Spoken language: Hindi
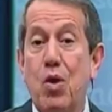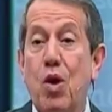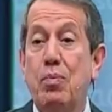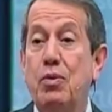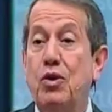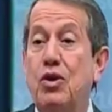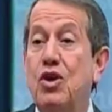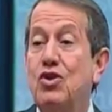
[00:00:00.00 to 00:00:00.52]

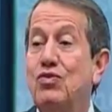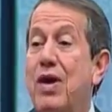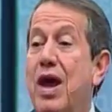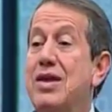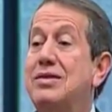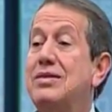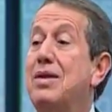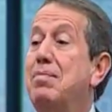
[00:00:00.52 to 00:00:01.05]
परमेश्वर भी
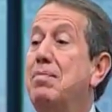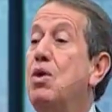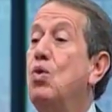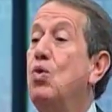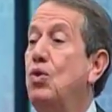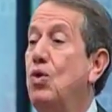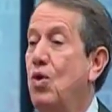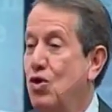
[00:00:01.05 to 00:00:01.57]
हमारी
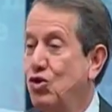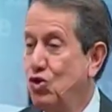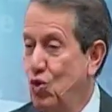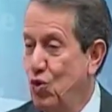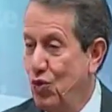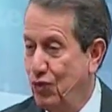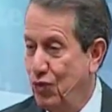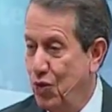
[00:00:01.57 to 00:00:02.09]
महिमा प्राप्त
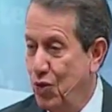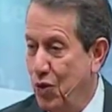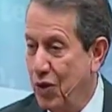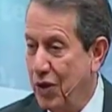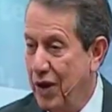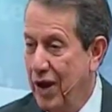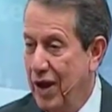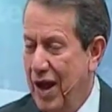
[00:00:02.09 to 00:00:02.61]
नहीं
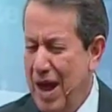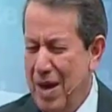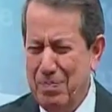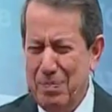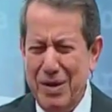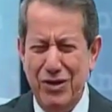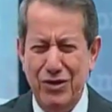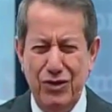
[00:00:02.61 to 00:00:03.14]
करेगा
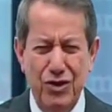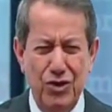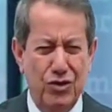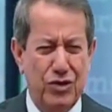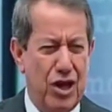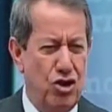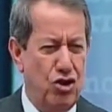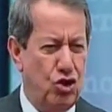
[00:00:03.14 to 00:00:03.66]
जरूरी
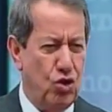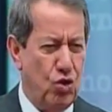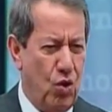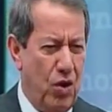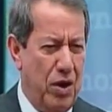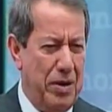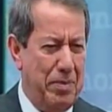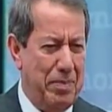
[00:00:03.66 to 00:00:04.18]
है कि
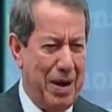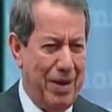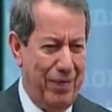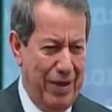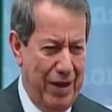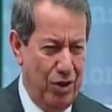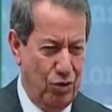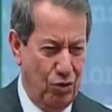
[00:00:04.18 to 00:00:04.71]
हम
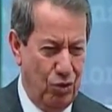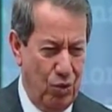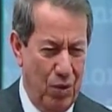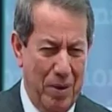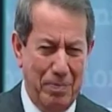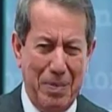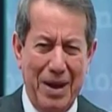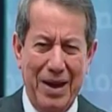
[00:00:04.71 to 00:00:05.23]
अंदर देखें
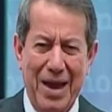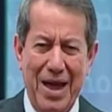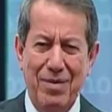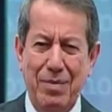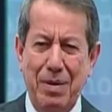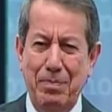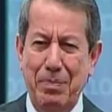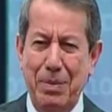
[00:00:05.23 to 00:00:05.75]

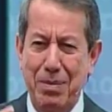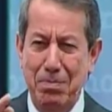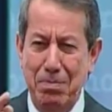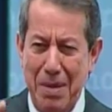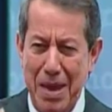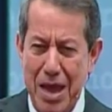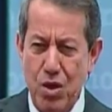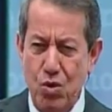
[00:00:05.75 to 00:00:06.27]
वचन को
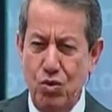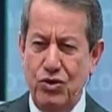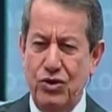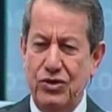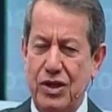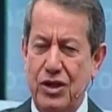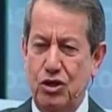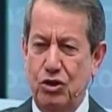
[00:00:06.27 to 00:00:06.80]
पहले
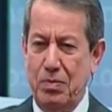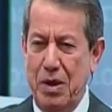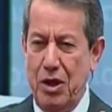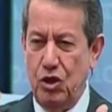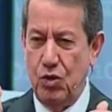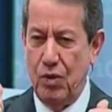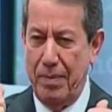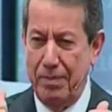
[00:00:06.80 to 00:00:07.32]
मुझसे
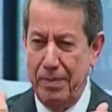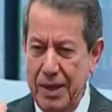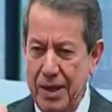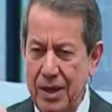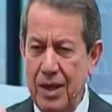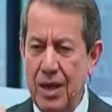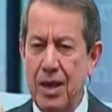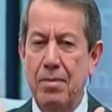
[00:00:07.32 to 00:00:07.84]
बात करना
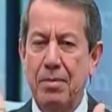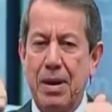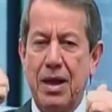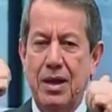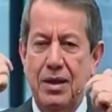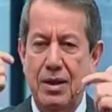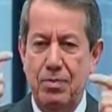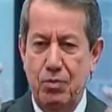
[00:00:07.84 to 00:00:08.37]
चाहिए
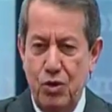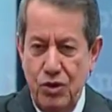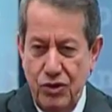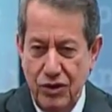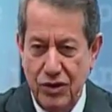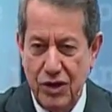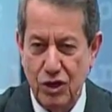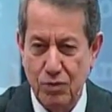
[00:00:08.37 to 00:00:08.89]
ताकि मैं
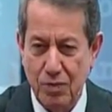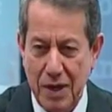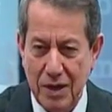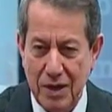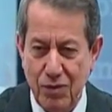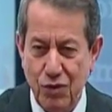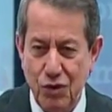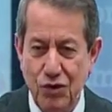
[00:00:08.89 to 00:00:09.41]
वो आपको
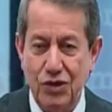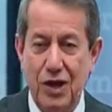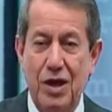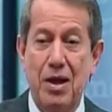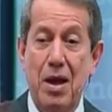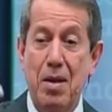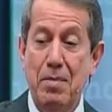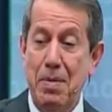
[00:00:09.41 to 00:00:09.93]
बता
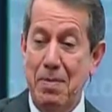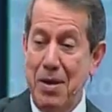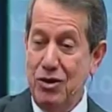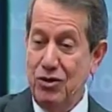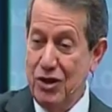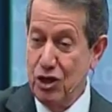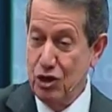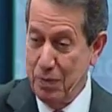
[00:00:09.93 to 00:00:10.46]
सकूं तब
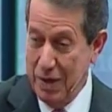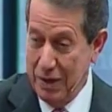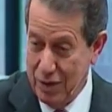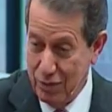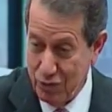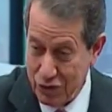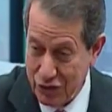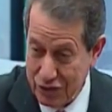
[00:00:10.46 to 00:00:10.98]
उसे आपसे
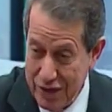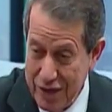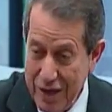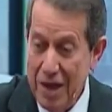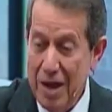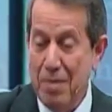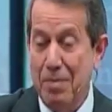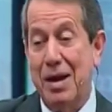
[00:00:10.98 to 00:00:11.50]
बात करनी
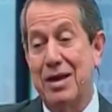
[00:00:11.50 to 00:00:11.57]
चाहिए